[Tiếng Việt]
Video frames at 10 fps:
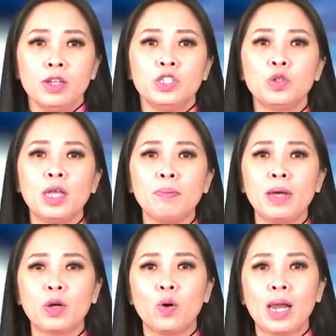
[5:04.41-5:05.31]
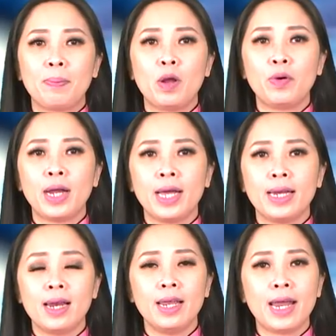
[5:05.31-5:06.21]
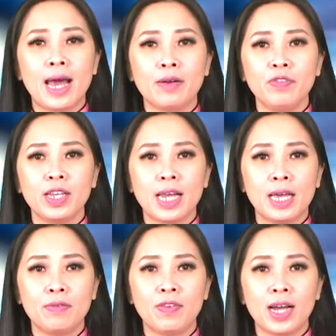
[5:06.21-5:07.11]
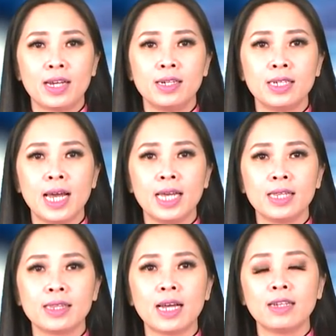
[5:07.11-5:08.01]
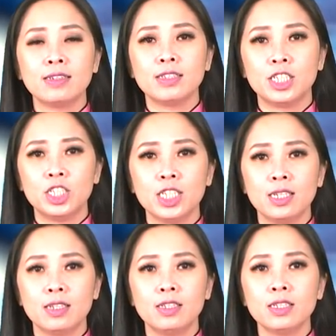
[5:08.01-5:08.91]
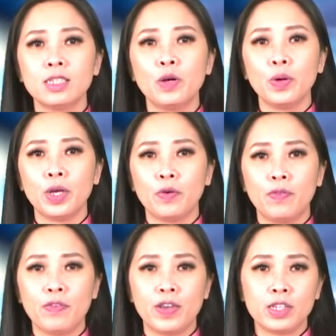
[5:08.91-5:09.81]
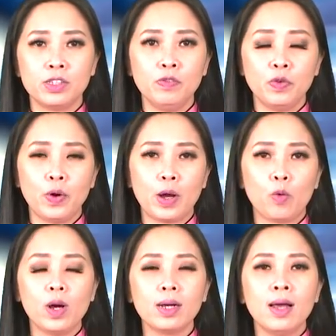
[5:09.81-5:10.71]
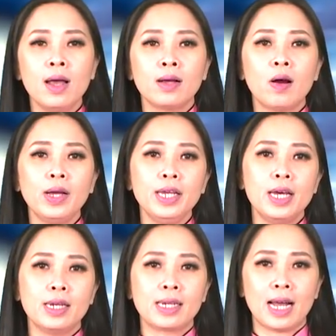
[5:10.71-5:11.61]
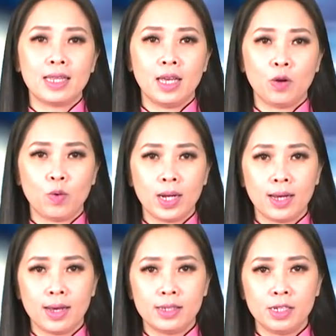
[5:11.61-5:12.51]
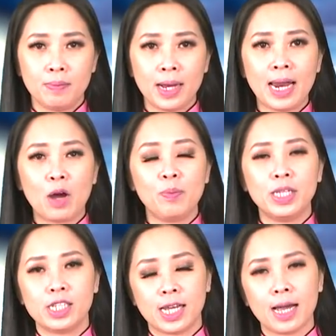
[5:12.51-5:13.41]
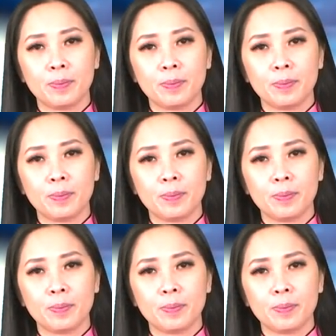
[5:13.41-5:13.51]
Triều Tiên bị cô lập lâu nay đã lên án việc này và gần đây tăng cường chỉ trích trước dấu hiệu về việc chính phủ Hàn Quốc có ý định cải thiện quan hệ trên bán đảo bị chia cắt.